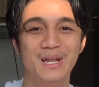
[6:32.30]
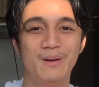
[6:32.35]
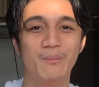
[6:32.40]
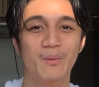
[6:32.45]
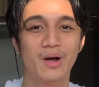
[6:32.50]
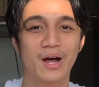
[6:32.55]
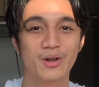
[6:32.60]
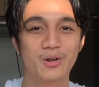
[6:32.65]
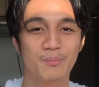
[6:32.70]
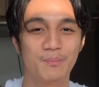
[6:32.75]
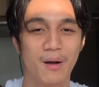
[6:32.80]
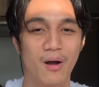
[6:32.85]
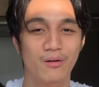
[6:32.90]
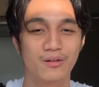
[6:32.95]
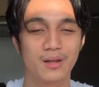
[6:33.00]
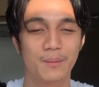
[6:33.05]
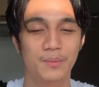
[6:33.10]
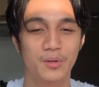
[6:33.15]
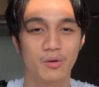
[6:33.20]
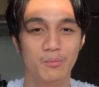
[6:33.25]
Nabu ano pa
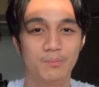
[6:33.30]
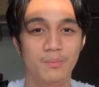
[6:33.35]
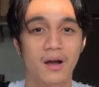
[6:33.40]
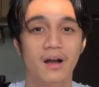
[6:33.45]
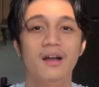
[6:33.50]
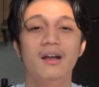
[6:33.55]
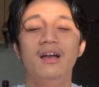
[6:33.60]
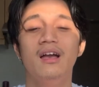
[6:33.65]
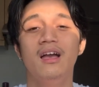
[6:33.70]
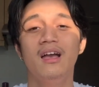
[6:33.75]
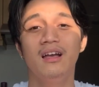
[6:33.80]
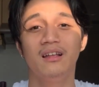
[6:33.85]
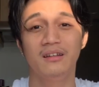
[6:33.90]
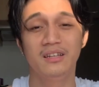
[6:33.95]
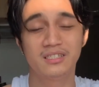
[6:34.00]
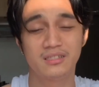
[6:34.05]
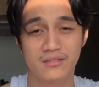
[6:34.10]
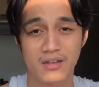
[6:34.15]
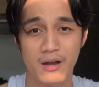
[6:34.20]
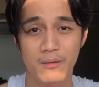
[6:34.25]
ako, napiyok pa.
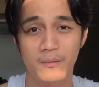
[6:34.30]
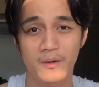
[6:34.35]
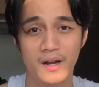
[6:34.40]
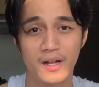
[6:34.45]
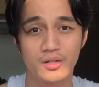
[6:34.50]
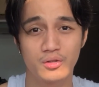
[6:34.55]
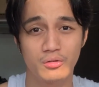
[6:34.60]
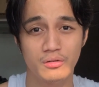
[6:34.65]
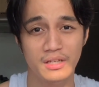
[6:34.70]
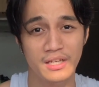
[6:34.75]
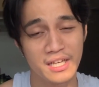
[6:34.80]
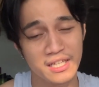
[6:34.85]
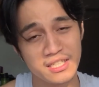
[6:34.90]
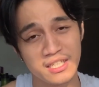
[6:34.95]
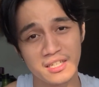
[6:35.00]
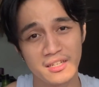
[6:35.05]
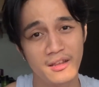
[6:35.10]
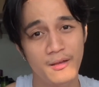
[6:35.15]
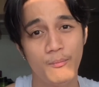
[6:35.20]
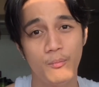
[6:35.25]
Disclaimer lang to is
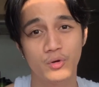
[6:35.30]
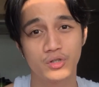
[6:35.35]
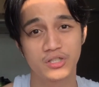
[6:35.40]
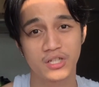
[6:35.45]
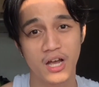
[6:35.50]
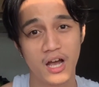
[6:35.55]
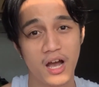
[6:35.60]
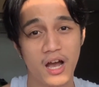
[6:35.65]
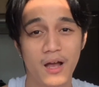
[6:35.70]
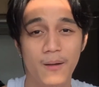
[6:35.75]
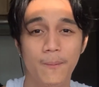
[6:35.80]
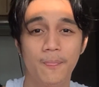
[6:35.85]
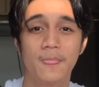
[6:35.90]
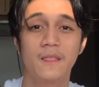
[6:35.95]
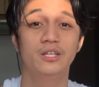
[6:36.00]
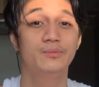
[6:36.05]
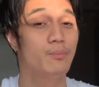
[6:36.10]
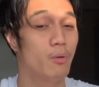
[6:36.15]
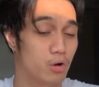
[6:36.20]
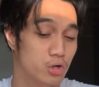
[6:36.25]
hindi po siya
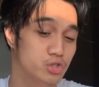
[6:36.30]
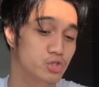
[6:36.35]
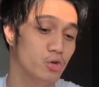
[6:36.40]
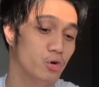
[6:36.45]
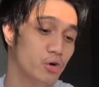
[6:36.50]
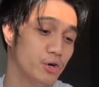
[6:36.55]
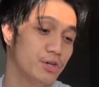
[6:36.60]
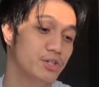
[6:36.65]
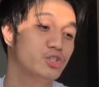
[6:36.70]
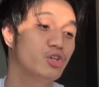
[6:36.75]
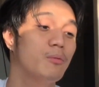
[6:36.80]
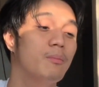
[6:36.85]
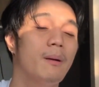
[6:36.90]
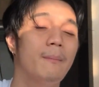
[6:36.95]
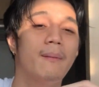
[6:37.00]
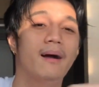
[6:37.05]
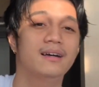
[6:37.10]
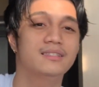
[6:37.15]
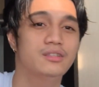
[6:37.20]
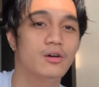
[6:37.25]
sponsor. So
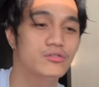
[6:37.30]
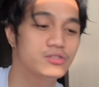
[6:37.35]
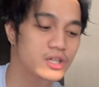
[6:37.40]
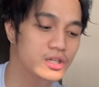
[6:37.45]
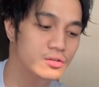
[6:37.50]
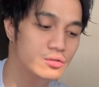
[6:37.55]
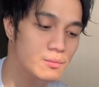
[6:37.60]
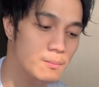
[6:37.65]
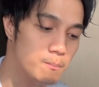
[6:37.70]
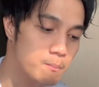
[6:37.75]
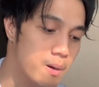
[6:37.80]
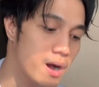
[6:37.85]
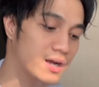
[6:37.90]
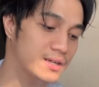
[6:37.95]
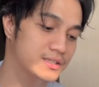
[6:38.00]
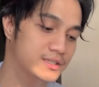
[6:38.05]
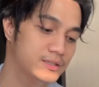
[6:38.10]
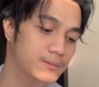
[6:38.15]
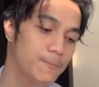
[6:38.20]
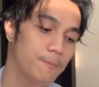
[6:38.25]
ibabagat ako sa inyo yung
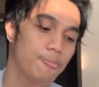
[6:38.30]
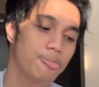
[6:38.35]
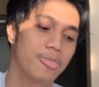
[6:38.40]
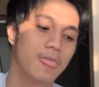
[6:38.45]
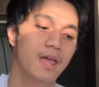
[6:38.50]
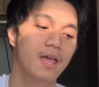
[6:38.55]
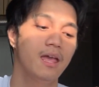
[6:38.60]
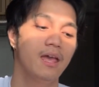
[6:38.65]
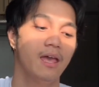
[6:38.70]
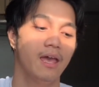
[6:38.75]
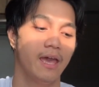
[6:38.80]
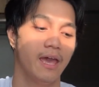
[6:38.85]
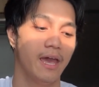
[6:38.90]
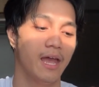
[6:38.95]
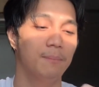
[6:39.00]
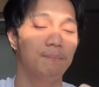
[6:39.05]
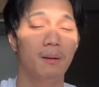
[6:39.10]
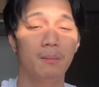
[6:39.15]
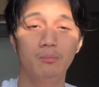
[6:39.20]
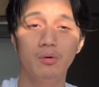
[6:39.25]
box.
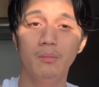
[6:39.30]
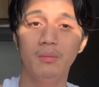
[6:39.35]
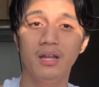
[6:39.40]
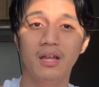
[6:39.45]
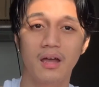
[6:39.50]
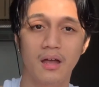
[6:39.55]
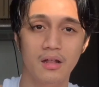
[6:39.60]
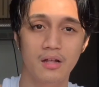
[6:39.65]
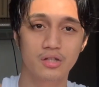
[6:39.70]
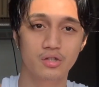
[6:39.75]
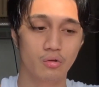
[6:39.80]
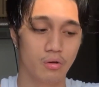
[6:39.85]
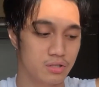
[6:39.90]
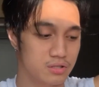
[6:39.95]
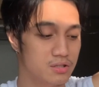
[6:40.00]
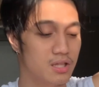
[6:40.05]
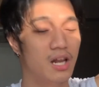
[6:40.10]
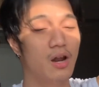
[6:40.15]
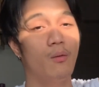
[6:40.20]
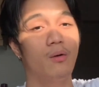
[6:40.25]
And pag bumili kayo nito is
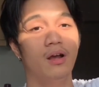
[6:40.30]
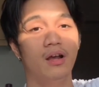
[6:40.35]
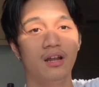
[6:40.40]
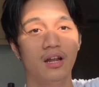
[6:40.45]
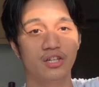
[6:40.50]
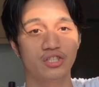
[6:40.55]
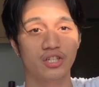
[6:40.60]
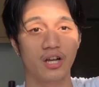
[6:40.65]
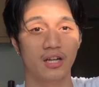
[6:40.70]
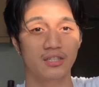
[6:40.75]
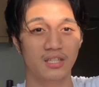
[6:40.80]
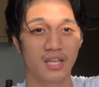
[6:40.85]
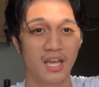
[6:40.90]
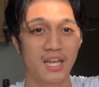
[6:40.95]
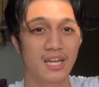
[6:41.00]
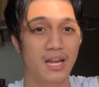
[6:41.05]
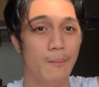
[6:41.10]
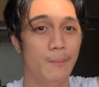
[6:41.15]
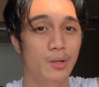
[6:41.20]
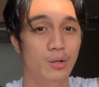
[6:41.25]
dalawa lang siya kasi
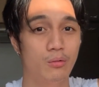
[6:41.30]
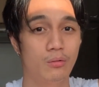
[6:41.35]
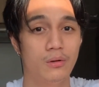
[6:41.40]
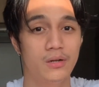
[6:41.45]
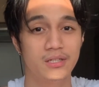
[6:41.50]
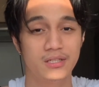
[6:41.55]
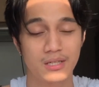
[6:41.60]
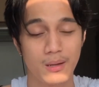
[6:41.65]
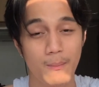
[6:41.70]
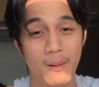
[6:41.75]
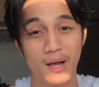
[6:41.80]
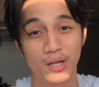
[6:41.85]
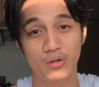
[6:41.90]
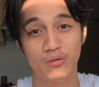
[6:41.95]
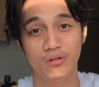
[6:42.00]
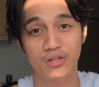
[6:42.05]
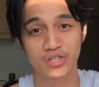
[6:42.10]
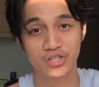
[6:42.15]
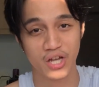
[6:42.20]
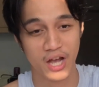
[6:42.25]
ginamit ko na sa
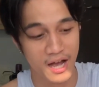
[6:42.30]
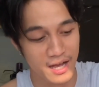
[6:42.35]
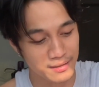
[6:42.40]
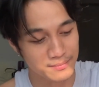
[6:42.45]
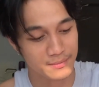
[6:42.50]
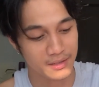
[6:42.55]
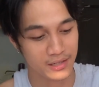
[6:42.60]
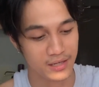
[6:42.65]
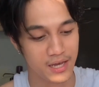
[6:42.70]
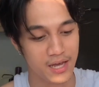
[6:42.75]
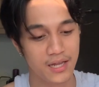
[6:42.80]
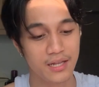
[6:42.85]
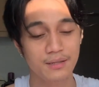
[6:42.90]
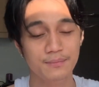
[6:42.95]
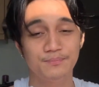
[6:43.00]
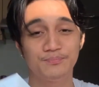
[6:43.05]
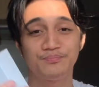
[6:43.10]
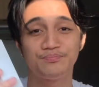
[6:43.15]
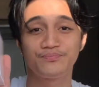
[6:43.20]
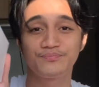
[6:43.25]
banyo na siya.
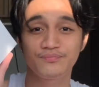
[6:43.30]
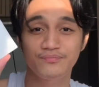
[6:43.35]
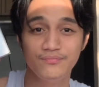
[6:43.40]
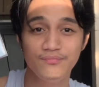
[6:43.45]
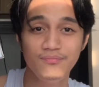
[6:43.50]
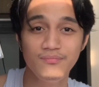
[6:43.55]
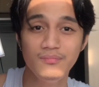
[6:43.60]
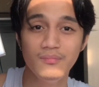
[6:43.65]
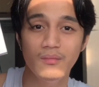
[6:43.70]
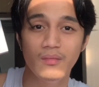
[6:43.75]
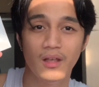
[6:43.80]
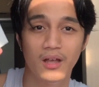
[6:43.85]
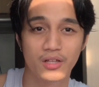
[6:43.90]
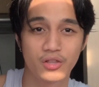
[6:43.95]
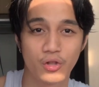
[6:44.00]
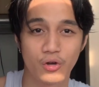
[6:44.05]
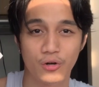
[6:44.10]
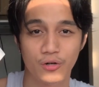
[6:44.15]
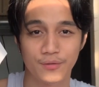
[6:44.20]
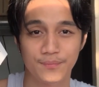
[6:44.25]
Ayan.
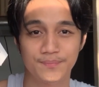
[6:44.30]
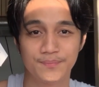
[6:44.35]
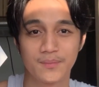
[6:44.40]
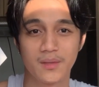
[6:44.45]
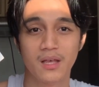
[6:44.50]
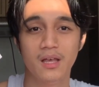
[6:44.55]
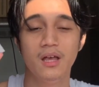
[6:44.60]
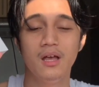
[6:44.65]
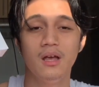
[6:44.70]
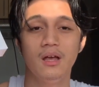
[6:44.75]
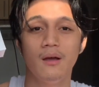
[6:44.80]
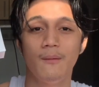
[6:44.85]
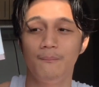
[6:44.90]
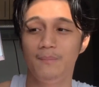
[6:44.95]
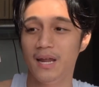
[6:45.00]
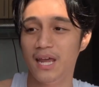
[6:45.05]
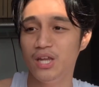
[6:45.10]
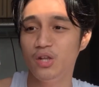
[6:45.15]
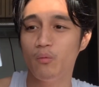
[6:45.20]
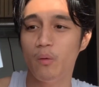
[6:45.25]
To.
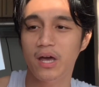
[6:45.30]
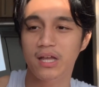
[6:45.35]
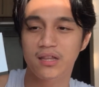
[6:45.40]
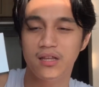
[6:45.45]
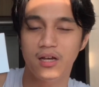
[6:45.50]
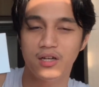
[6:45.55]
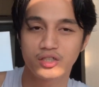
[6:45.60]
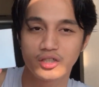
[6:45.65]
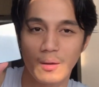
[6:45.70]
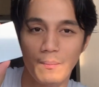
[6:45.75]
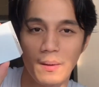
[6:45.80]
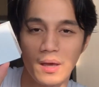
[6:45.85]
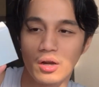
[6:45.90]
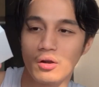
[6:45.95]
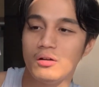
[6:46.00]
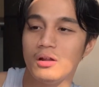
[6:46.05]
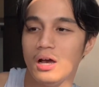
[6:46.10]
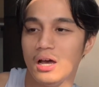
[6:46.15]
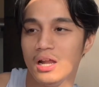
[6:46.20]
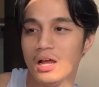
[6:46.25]
Plain white lang siya
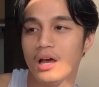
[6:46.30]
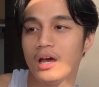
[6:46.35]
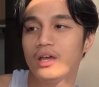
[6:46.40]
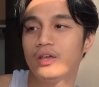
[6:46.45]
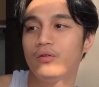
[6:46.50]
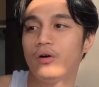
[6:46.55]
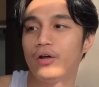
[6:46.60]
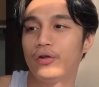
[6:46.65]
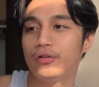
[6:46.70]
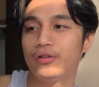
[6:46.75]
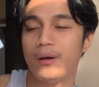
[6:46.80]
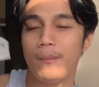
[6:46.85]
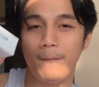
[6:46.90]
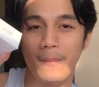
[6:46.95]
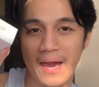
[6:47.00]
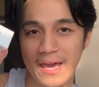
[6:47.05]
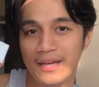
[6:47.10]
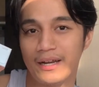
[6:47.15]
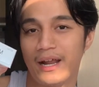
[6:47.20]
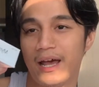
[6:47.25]
pero nakalagay yung ano niya,
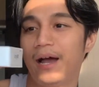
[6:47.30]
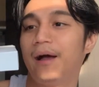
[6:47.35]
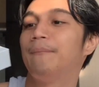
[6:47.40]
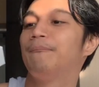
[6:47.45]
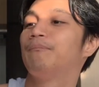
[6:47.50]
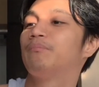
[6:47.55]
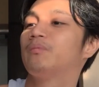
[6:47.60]
Myra.